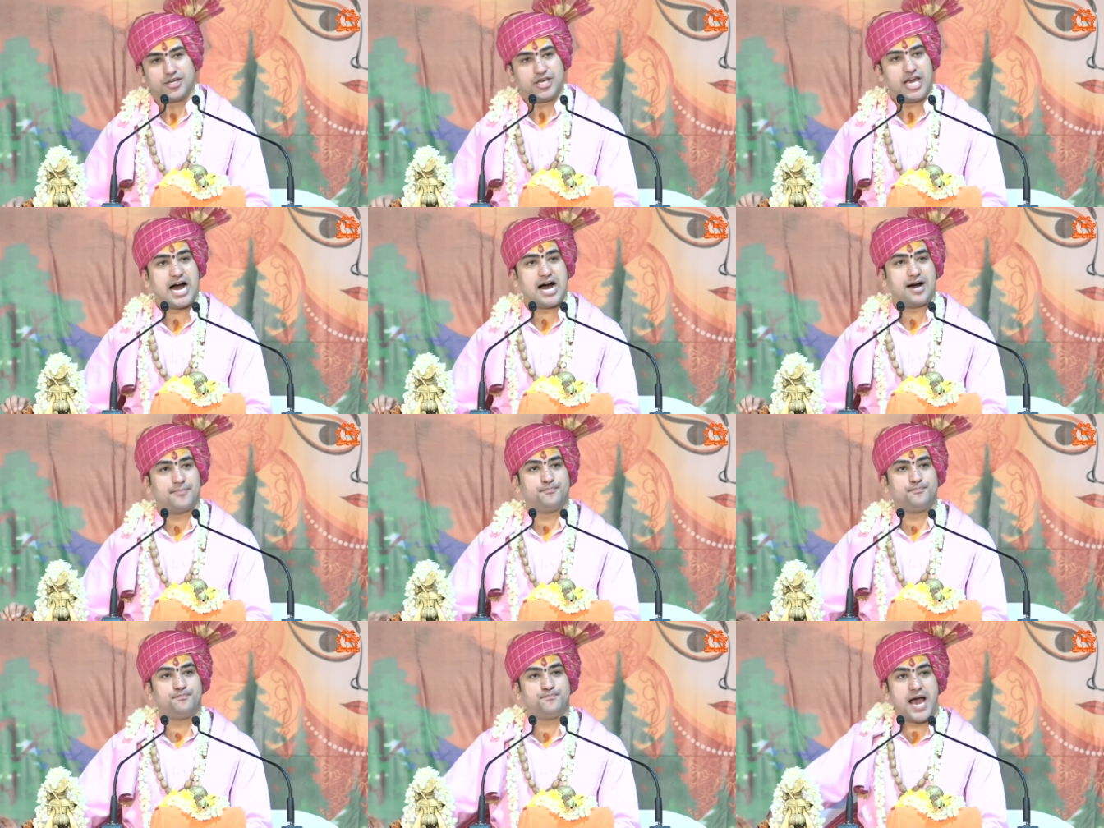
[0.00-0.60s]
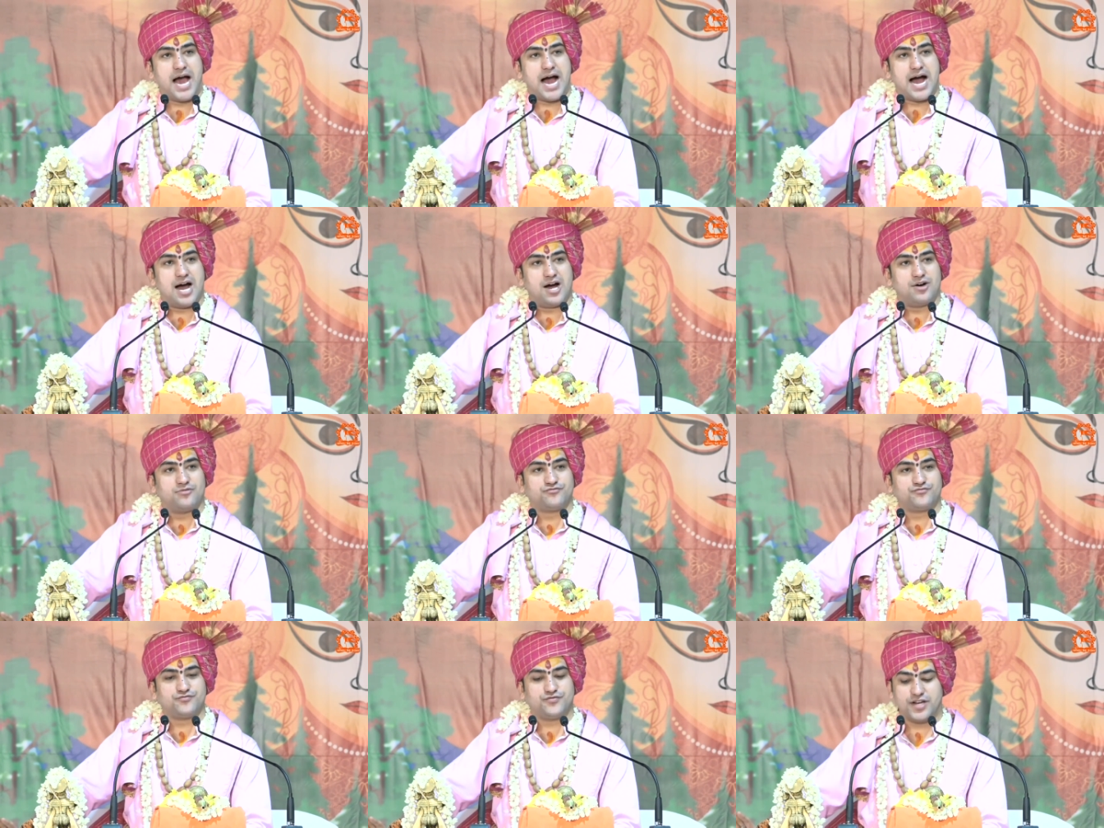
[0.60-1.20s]

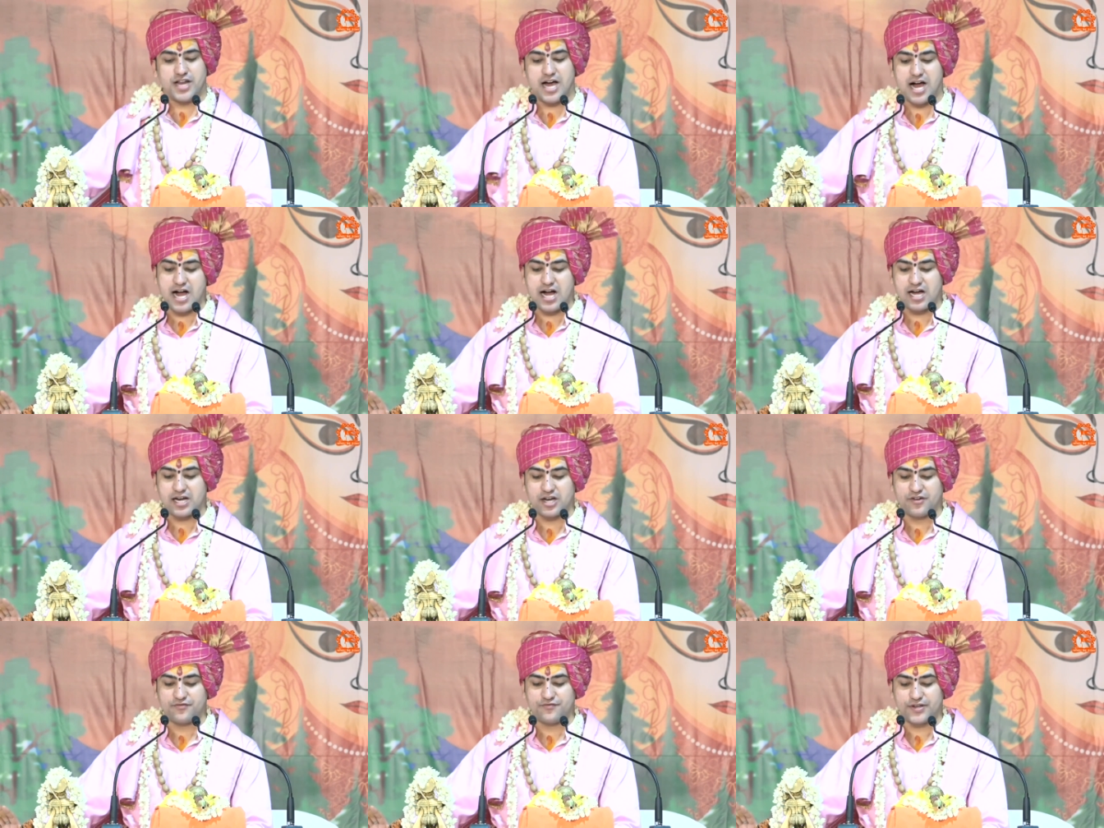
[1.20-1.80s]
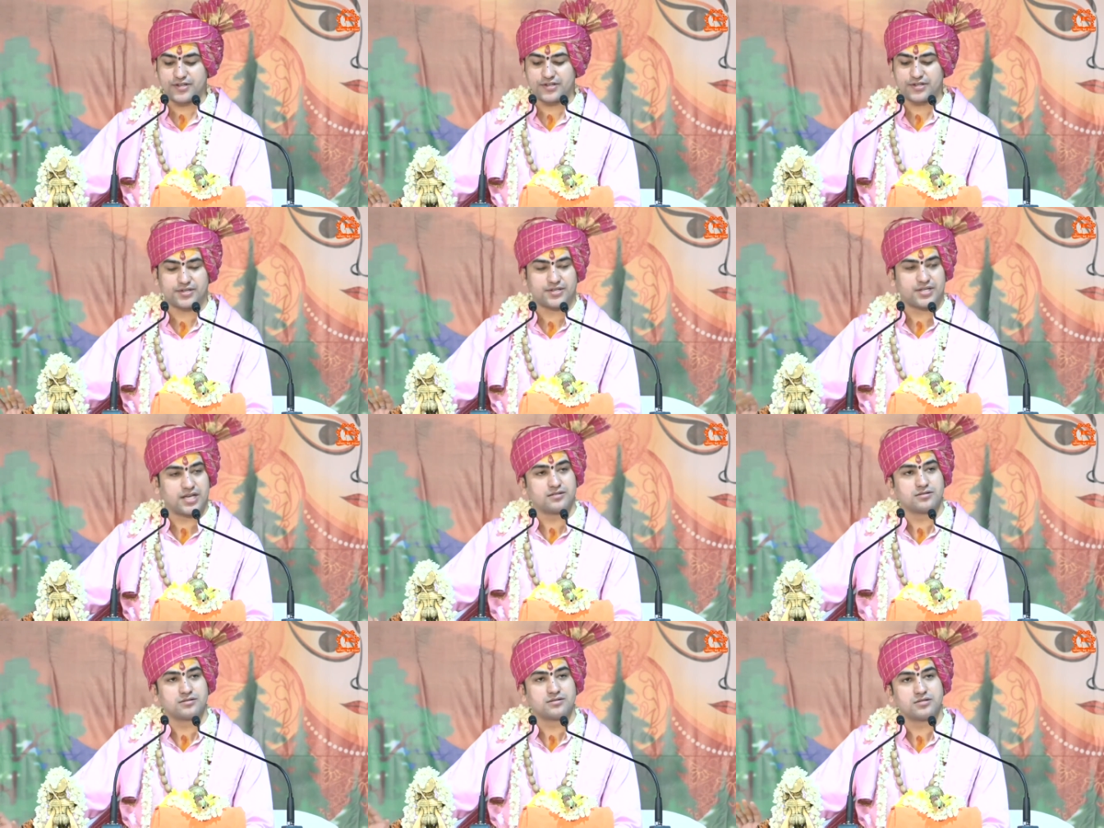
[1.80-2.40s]
याभ्याम विना न
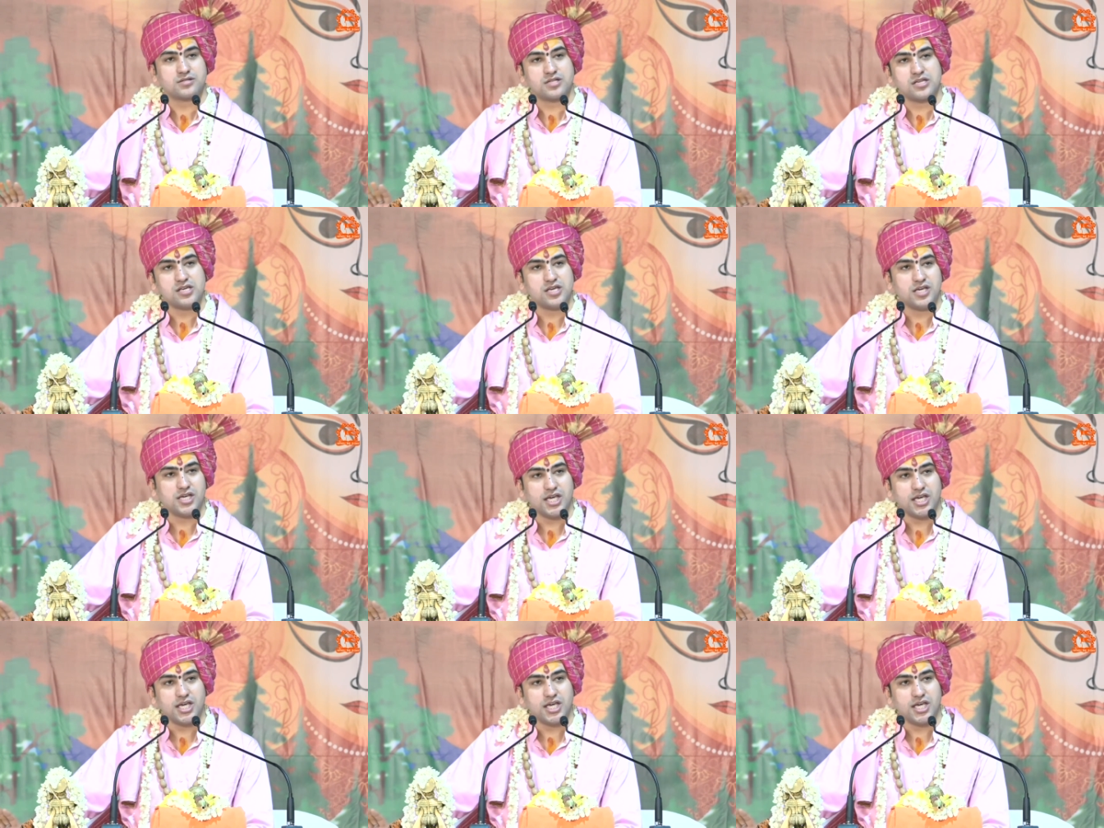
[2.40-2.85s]
पश्यन्ति